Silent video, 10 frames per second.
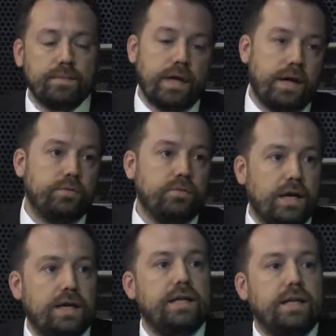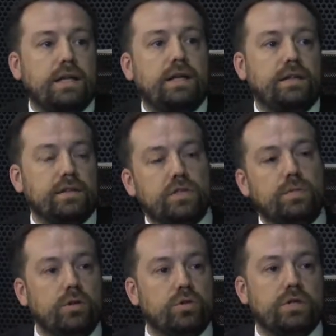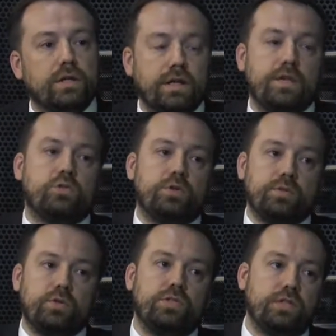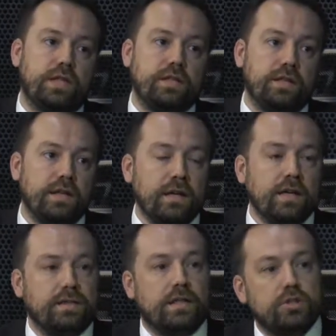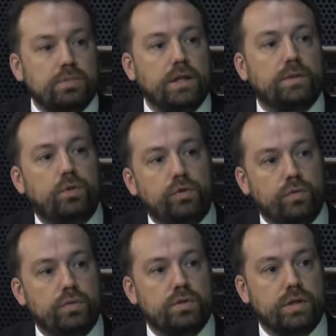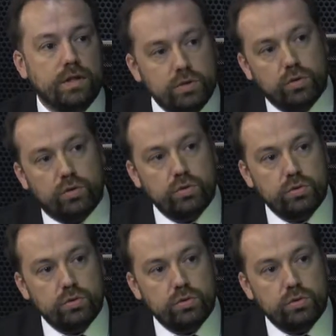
Eğer bunlarla ilgili anlaşabiliyorsak daha sonra biz o şirketi danışmanlık portföyümüze katıyoruz.